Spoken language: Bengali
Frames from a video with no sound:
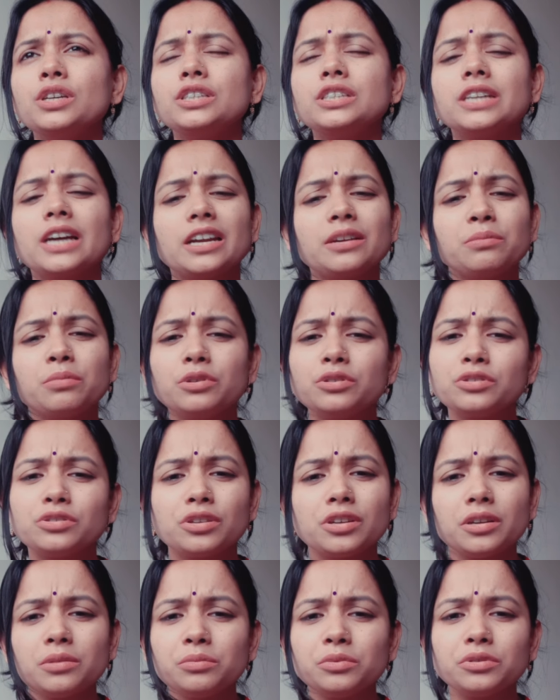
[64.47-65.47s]
ষাট
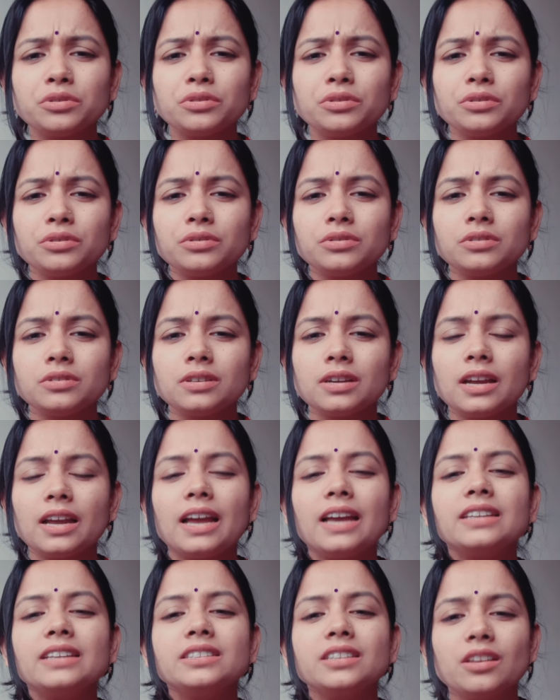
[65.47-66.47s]
বছরের মতো
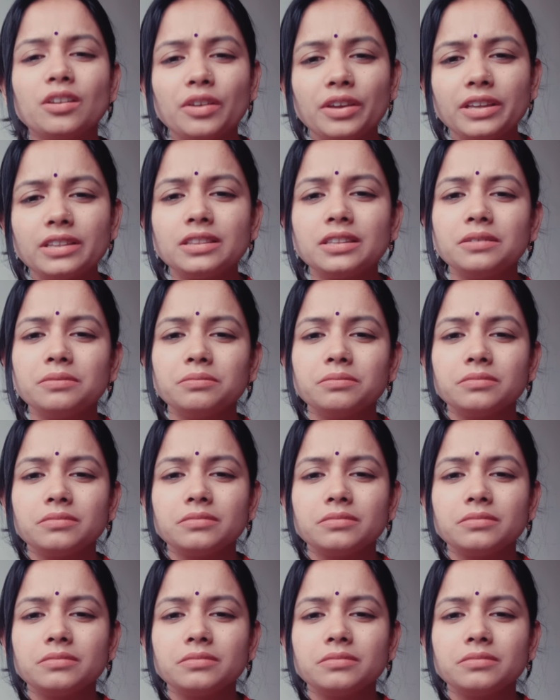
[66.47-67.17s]
হ্যাঁ ছিল ইতিম